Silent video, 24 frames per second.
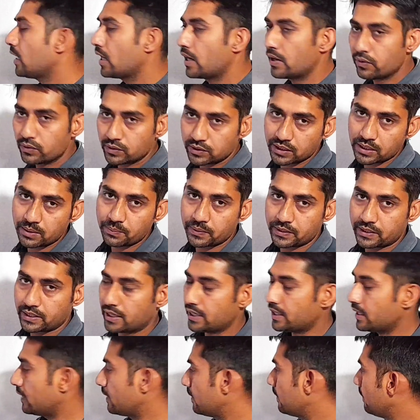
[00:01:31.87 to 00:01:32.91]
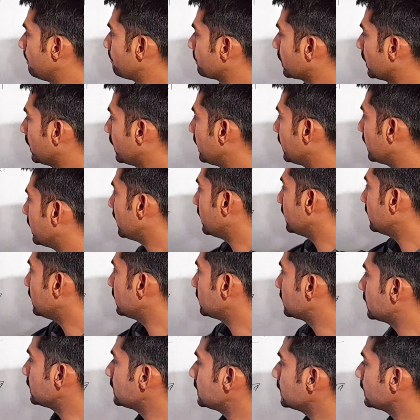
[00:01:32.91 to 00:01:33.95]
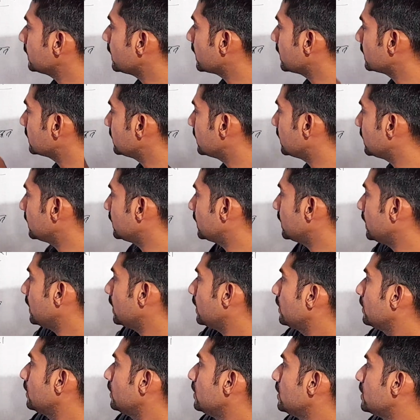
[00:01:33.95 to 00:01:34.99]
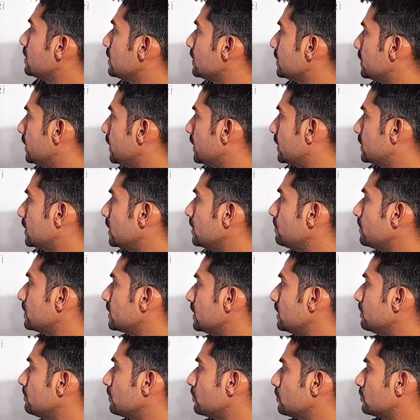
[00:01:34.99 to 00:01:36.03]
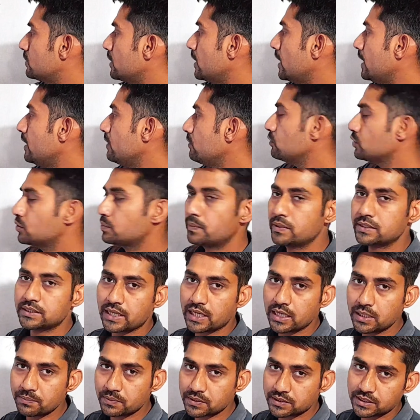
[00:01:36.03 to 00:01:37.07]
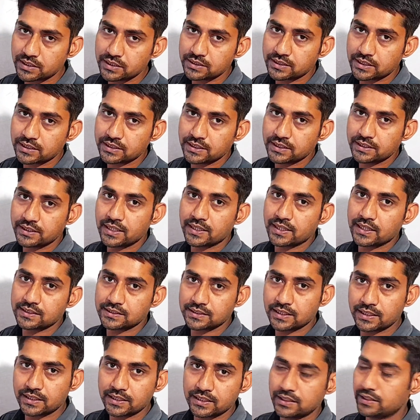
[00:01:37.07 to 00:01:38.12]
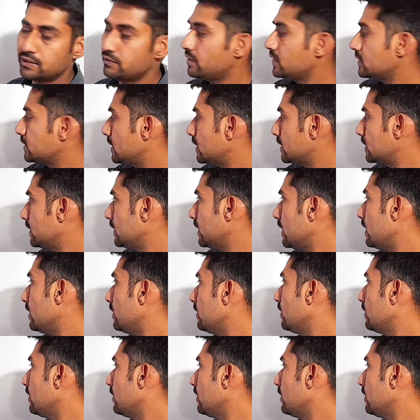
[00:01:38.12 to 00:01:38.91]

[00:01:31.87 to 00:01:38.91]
हावृद्धि का पठार है इनके अंदर जनसंख्या कैसे रहती है इकसठ परसेंट मरुस्थल है उस पर चालीस परसेंट जनसंख्या राजस्थान की निवास करती है